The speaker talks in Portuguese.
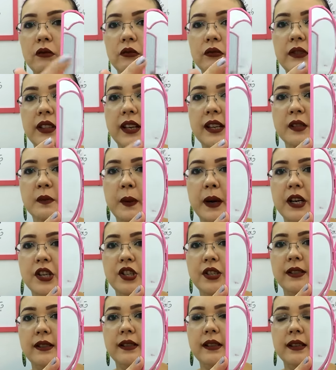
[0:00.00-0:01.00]
com três
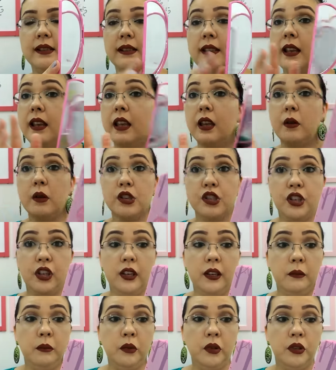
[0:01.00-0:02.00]
partezinhas. Eu
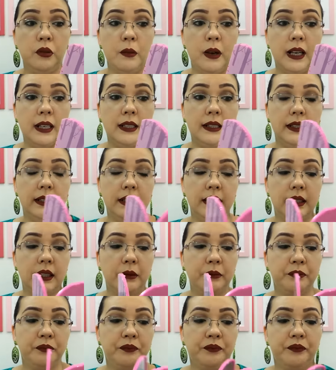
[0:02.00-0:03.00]
achei ele muito
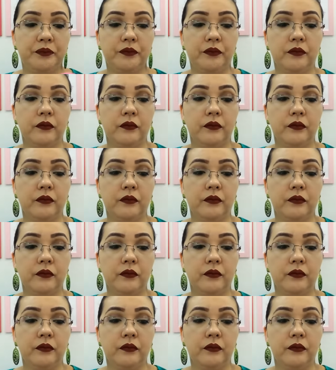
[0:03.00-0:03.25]
bacana